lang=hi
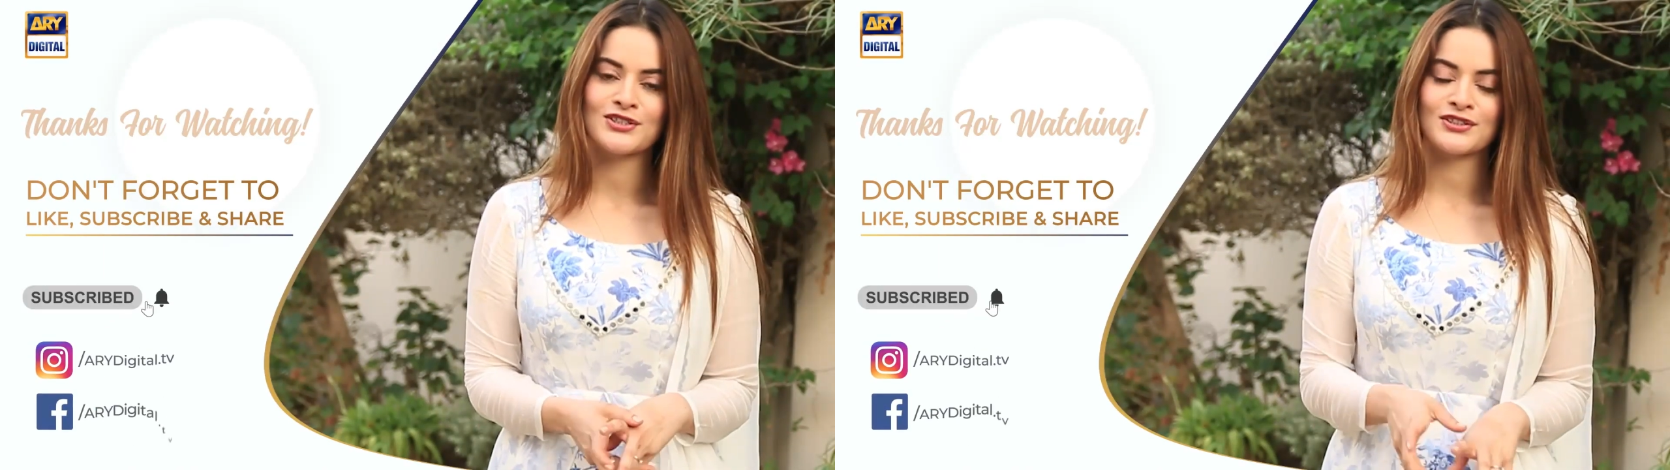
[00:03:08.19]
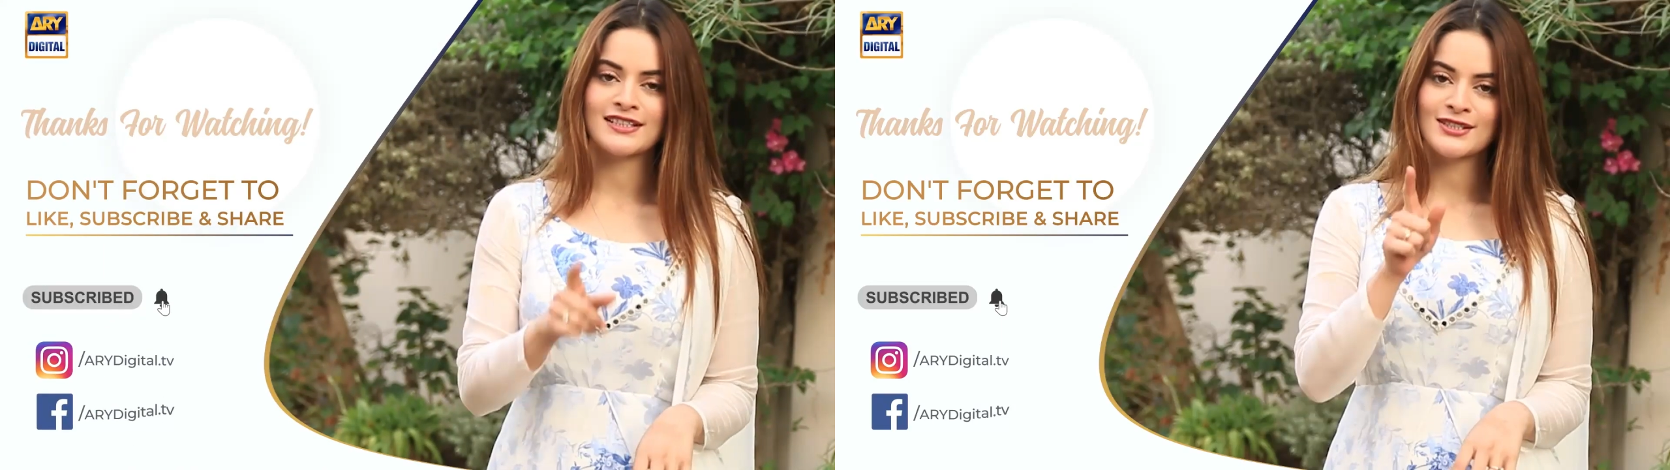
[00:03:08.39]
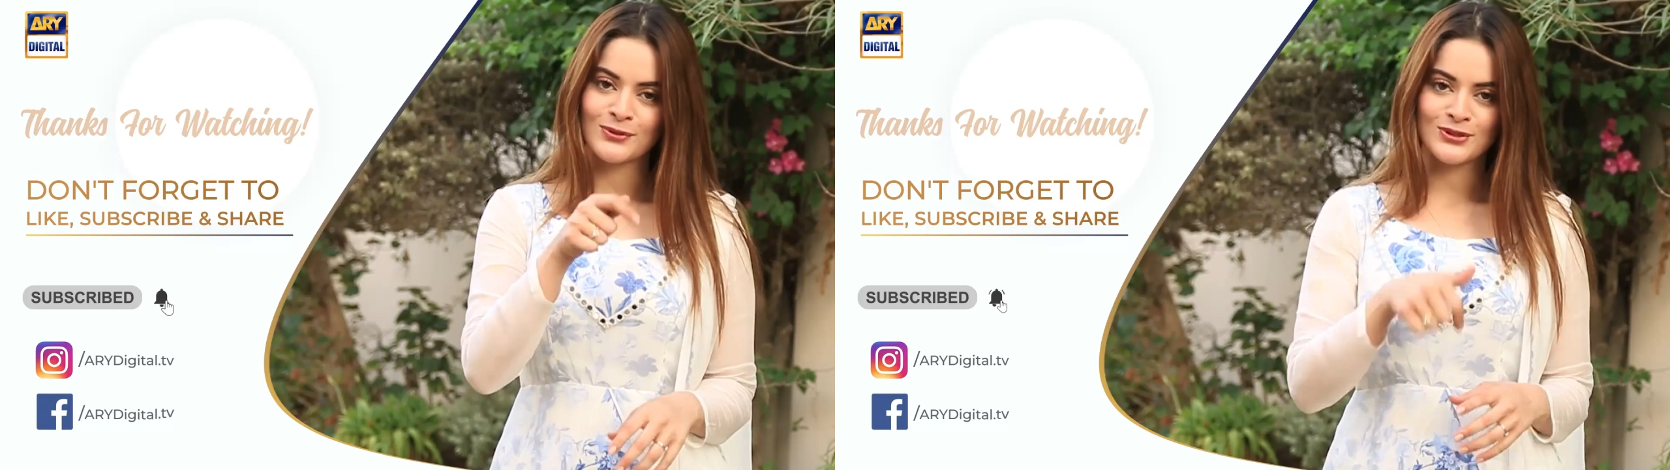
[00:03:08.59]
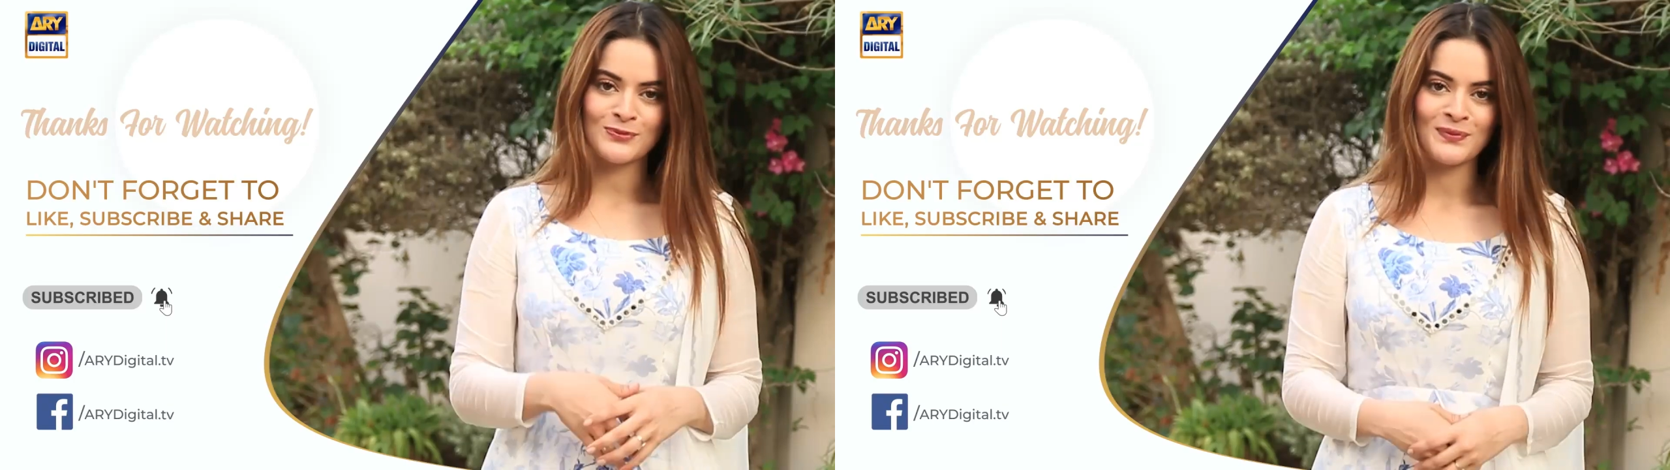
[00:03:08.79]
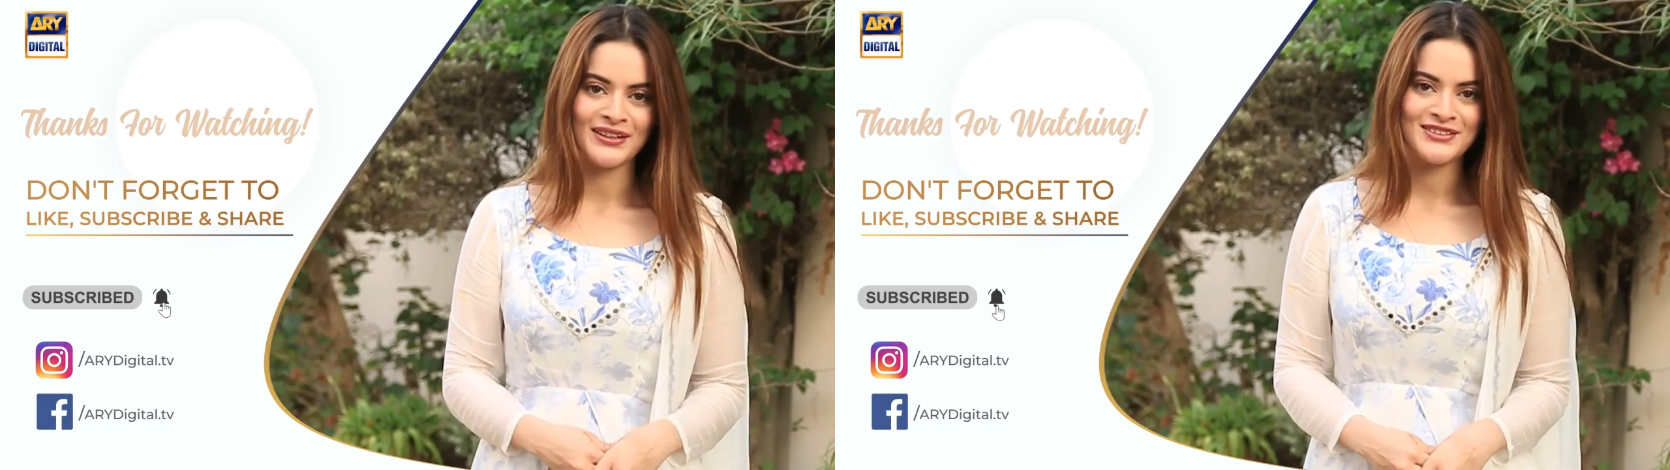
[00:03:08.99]
डिजिटल्स
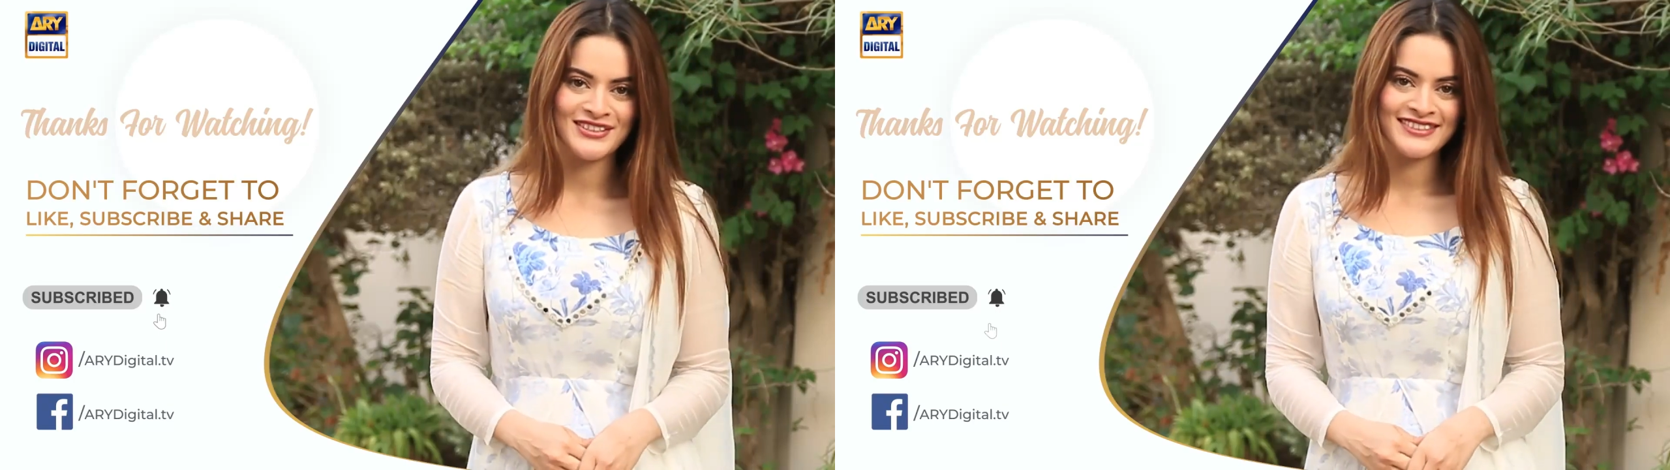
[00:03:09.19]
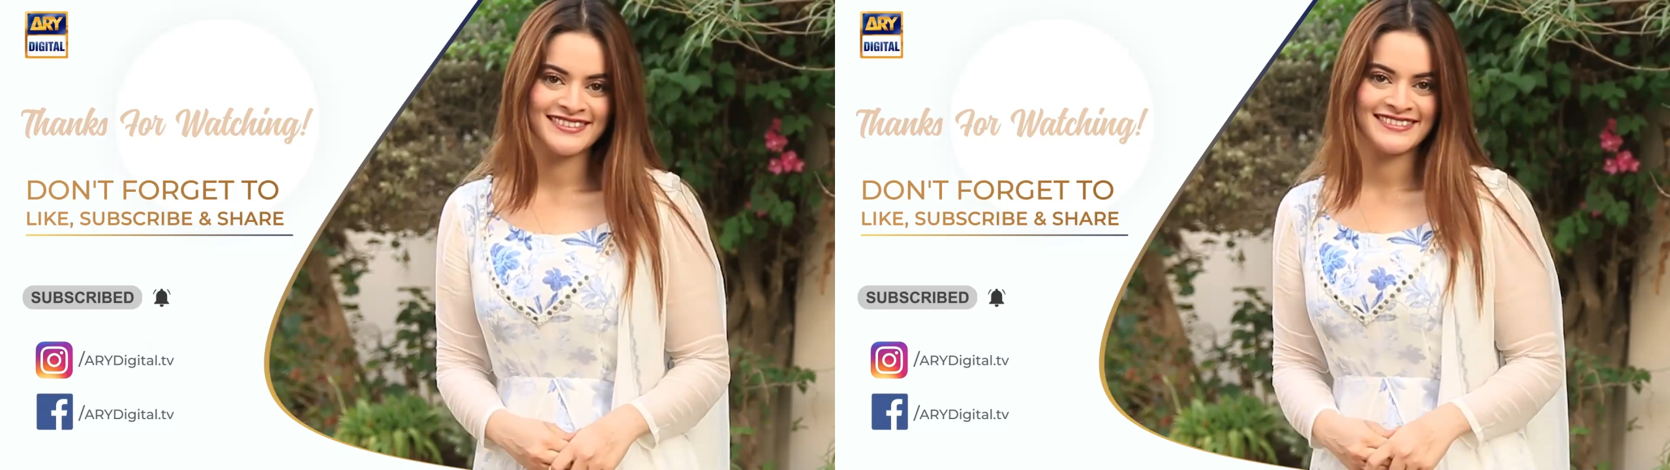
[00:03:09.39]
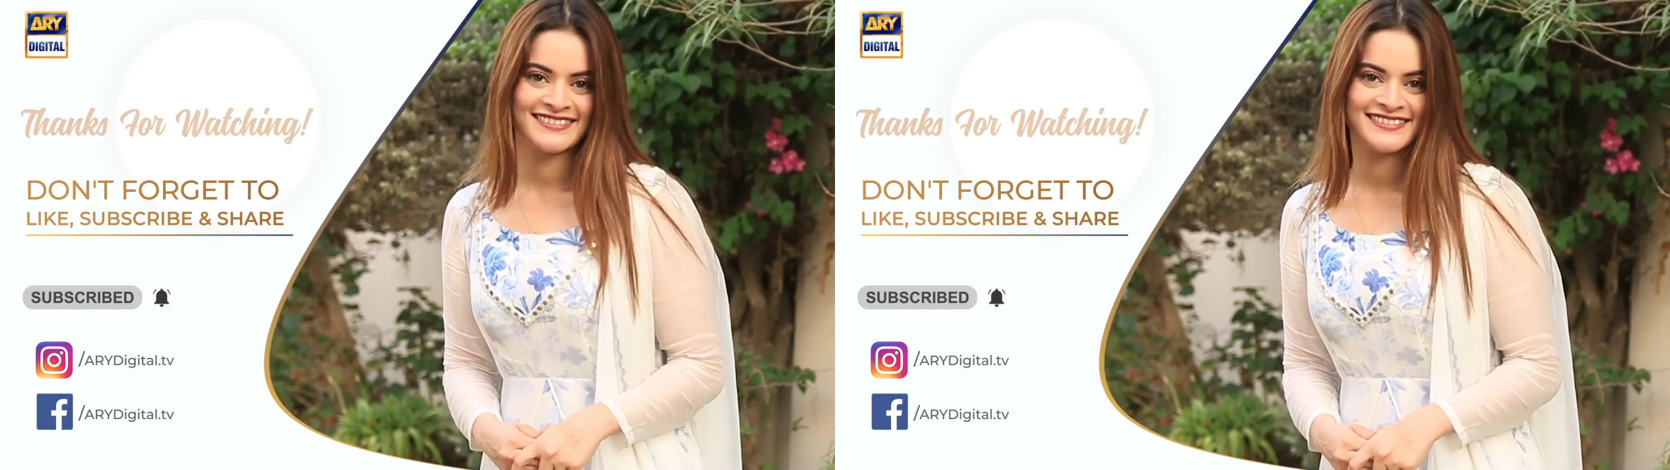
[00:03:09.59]
यूट्यूब पेज